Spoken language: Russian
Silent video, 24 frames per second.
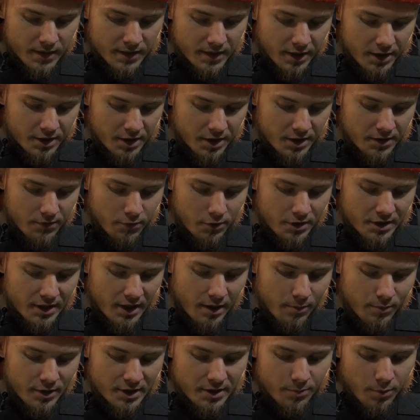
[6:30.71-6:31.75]
Расскажи свой
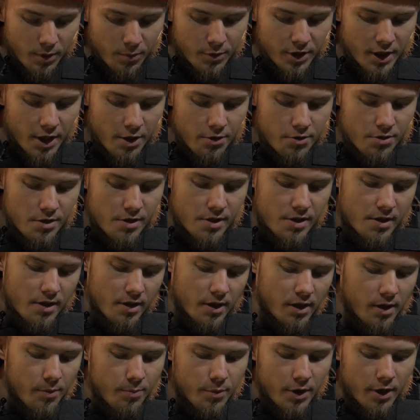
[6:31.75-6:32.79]
самый
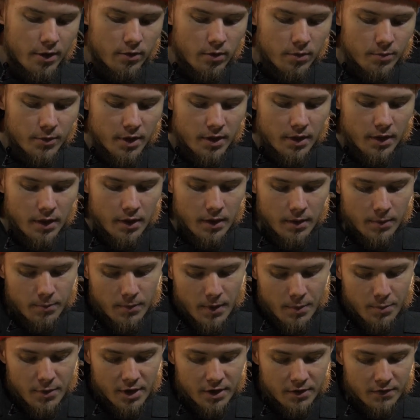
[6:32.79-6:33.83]
запоминающийся или переломный
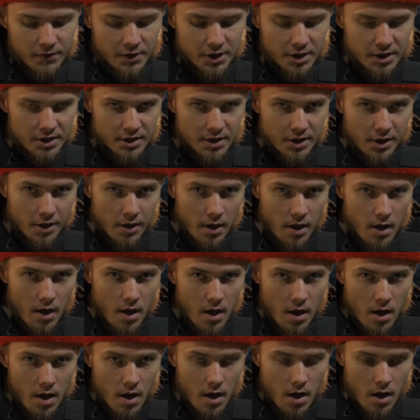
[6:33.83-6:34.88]
момент в жизни.
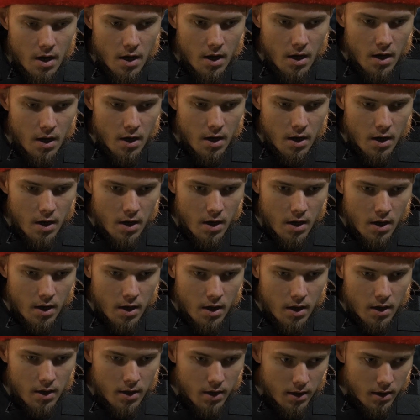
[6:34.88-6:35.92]

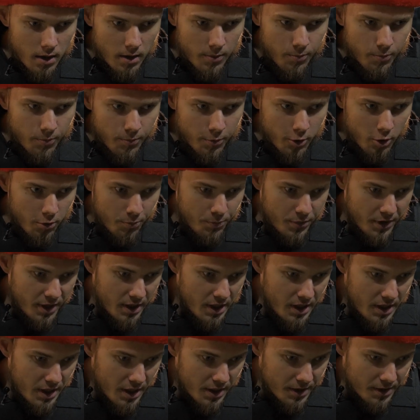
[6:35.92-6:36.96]
А, про
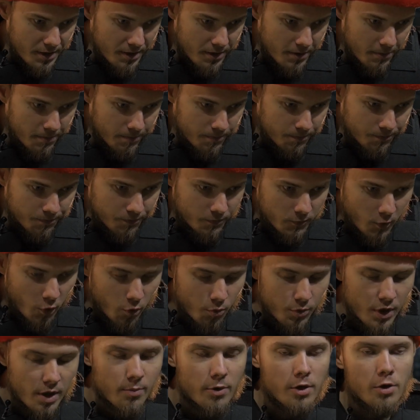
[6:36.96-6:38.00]
переезд.
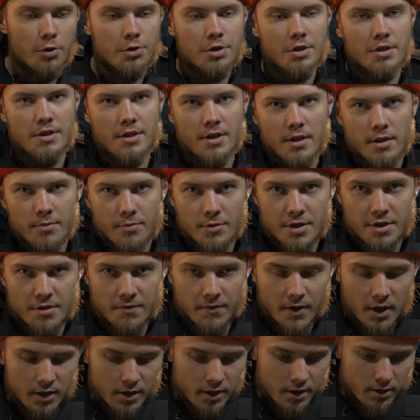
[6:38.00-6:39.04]
У меня был очень сильный
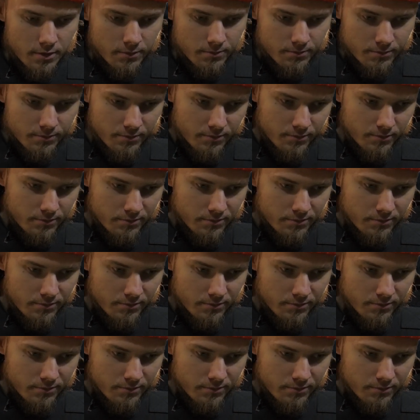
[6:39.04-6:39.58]
мотиватор,